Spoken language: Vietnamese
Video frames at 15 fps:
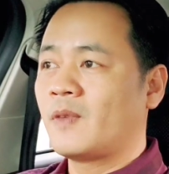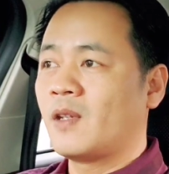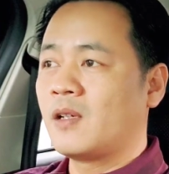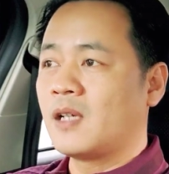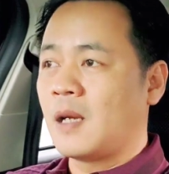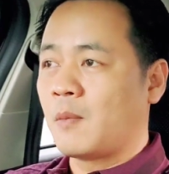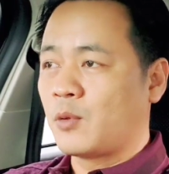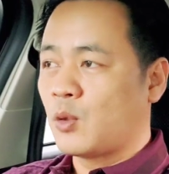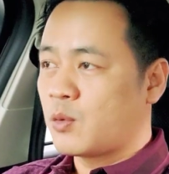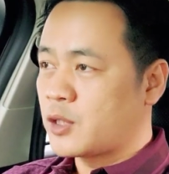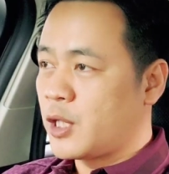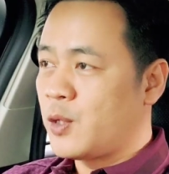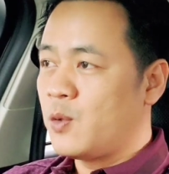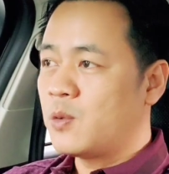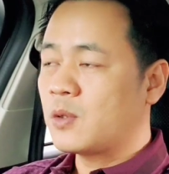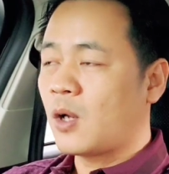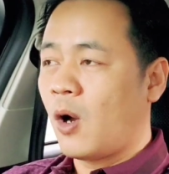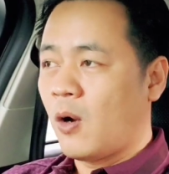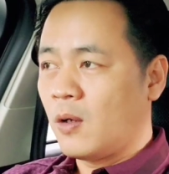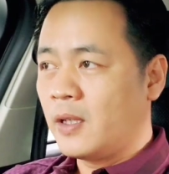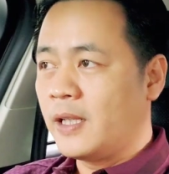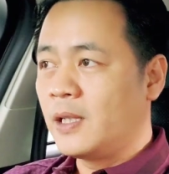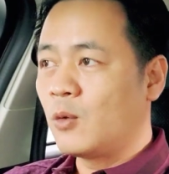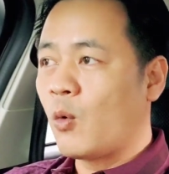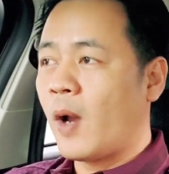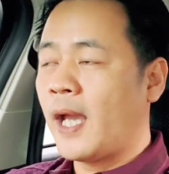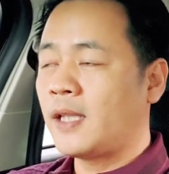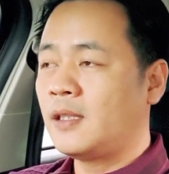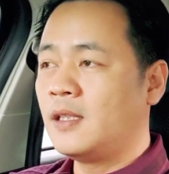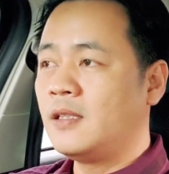Nó gần một chút xíu, có liên
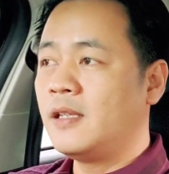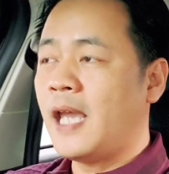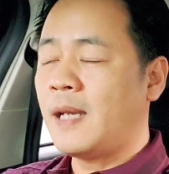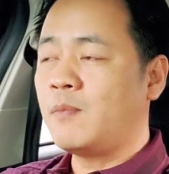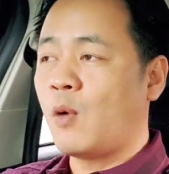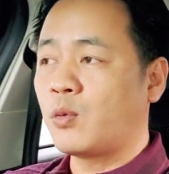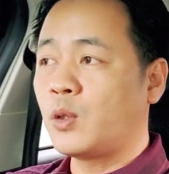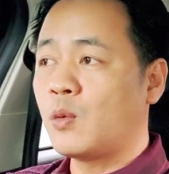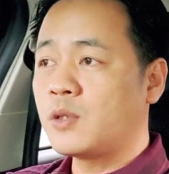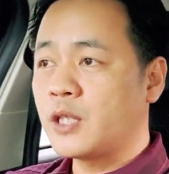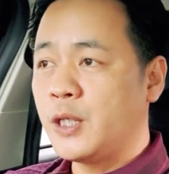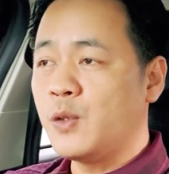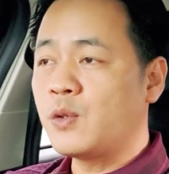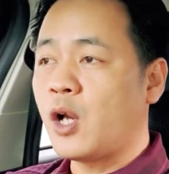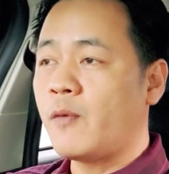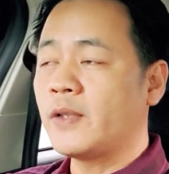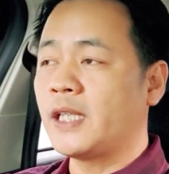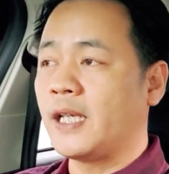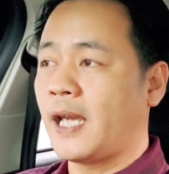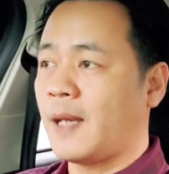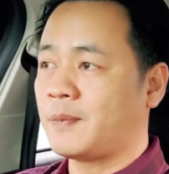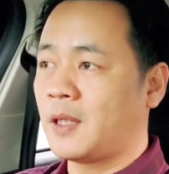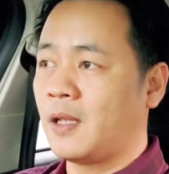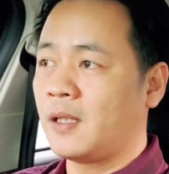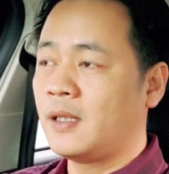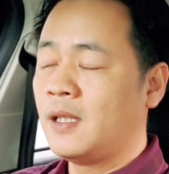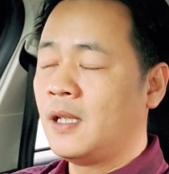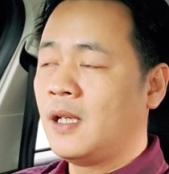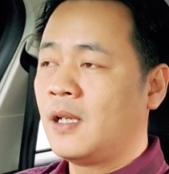quan, dính dáng một chút xíu đối với Thiền Am thôi.